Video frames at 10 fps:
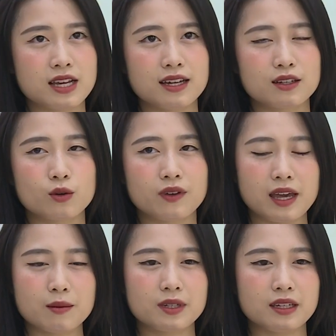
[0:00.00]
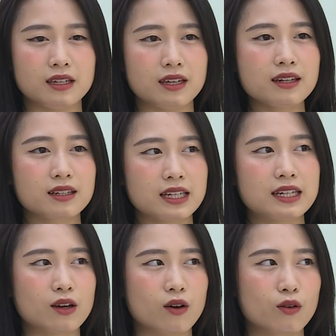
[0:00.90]
ra đối với em thì Eat
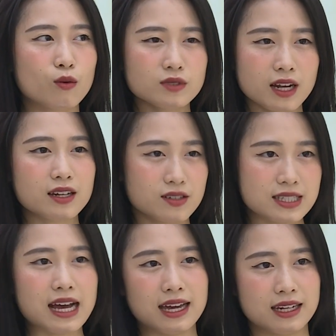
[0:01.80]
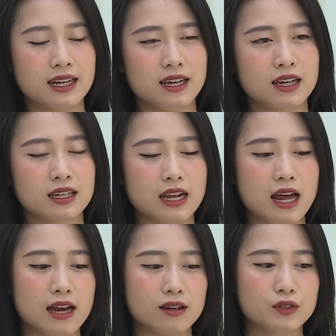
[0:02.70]
Clean nó cũng rất là đơn giản. Nghĩa
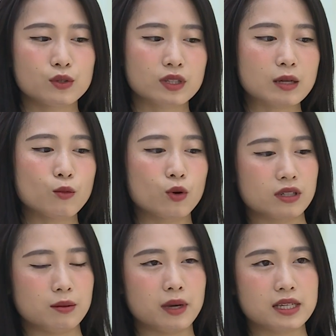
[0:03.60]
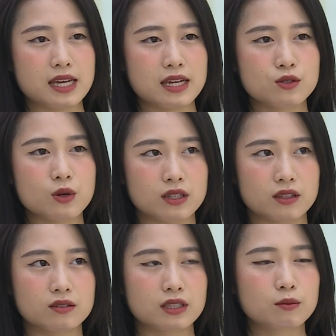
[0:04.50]
là ví dụ tinh bột thì mình sẽ chuyển
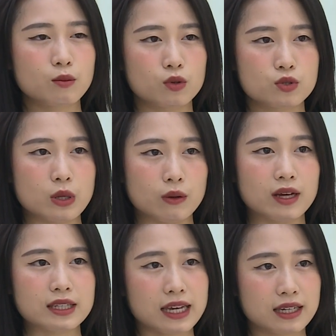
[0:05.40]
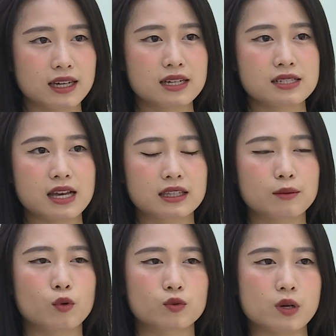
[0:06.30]
từ tinh bột chuyển hóa nhanh sang
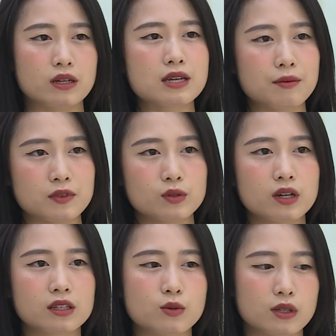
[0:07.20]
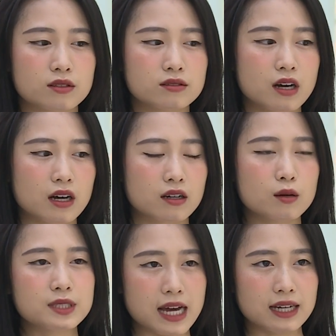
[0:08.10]
tinh bột chuyển hóa chậm. Ví dụ như là chuyển từ
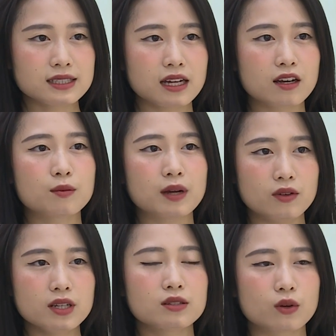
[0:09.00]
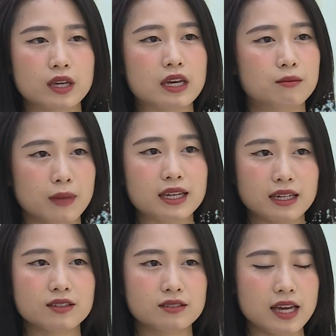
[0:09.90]
cơm trắng sang cơm gạo lứt rồi yến mạch
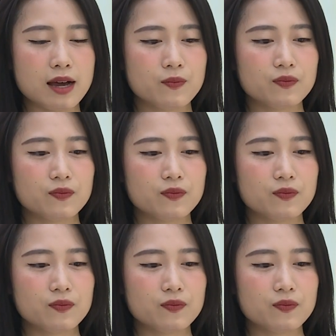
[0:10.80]
các thứ ấy ạ.